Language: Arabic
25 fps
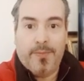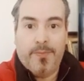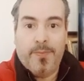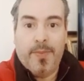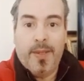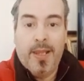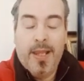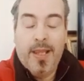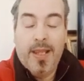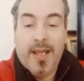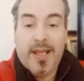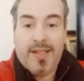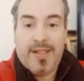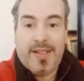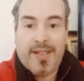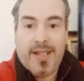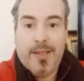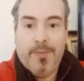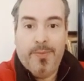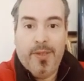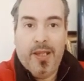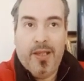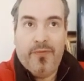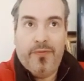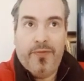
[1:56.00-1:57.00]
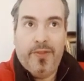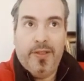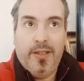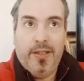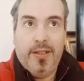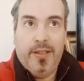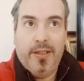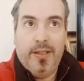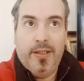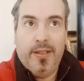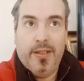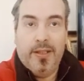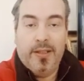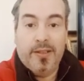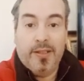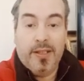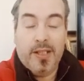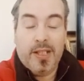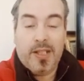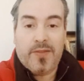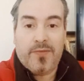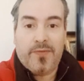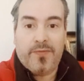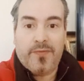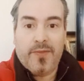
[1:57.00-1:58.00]
السابع في
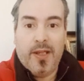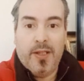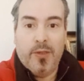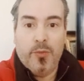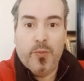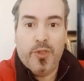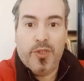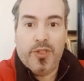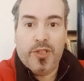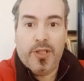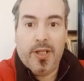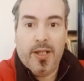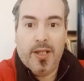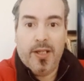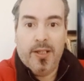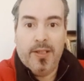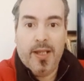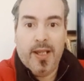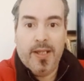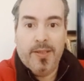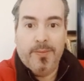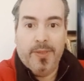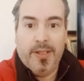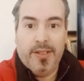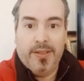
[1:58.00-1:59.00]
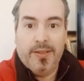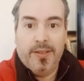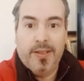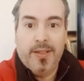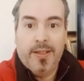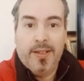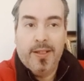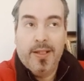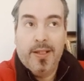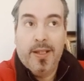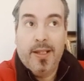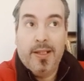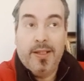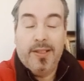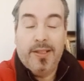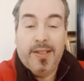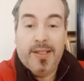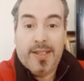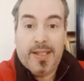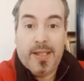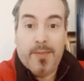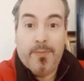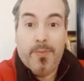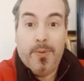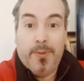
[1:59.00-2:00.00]
نصف الوجه الأيمن الذي
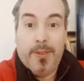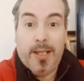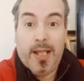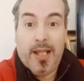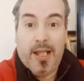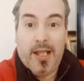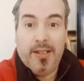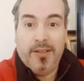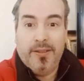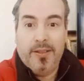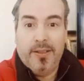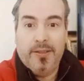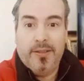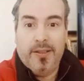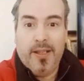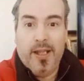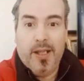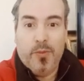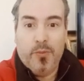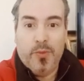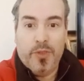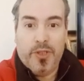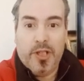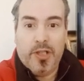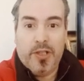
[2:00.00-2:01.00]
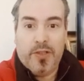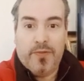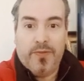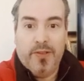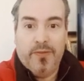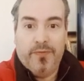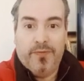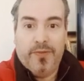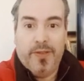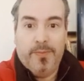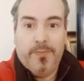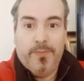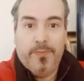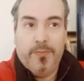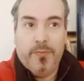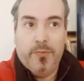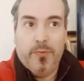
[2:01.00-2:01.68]
سبب لها أيضا اعوجاج في الفم و